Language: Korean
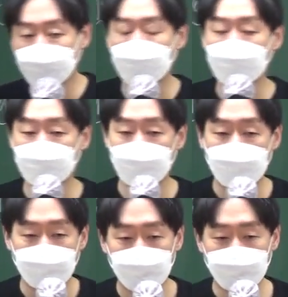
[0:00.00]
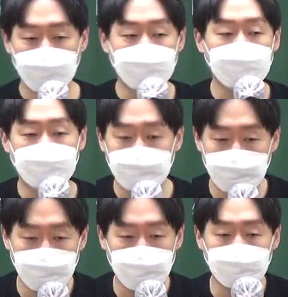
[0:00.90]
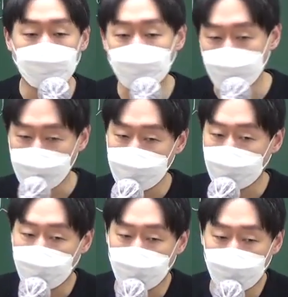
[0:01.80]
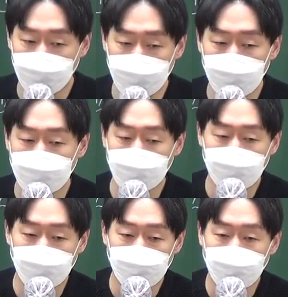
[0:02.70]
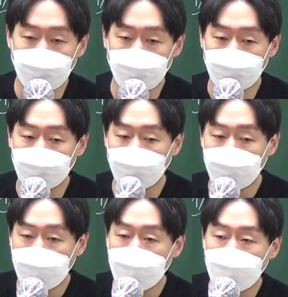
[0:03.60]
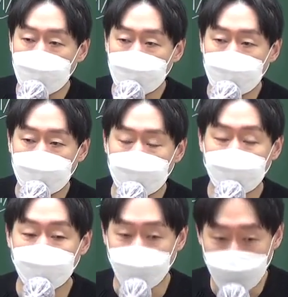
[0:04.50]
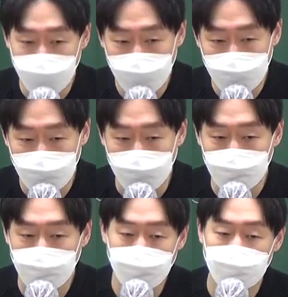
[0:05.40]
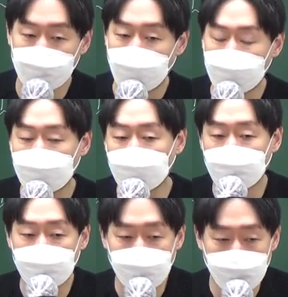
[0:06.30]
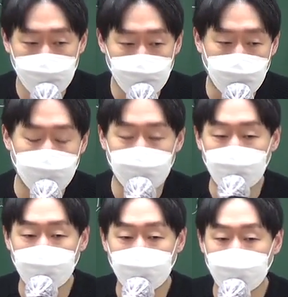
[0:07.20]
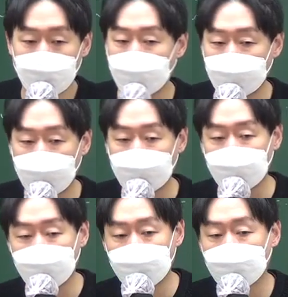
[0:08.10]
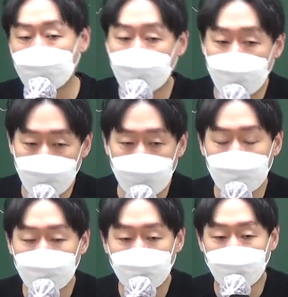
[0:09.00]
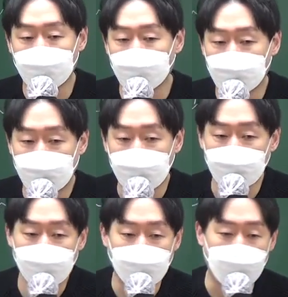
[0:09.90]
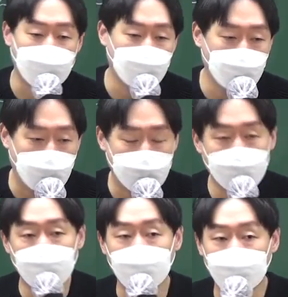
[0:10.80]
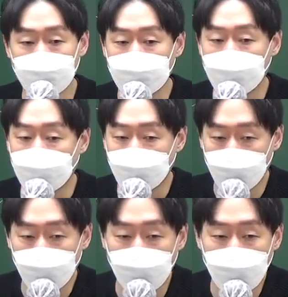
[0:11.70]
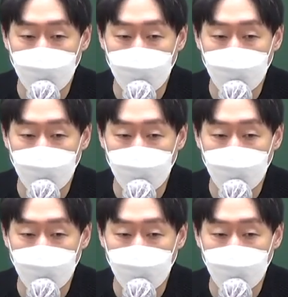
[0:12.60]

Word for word: 시험 쉼이 무조건 있어야 돼요. 쉼 없이 공부하면은 쓰러져요. 어, 우리는 단기 마라톤, 그러니까 단기 백 미터 달리기가 아니고 마라톤이거든요. 마라톤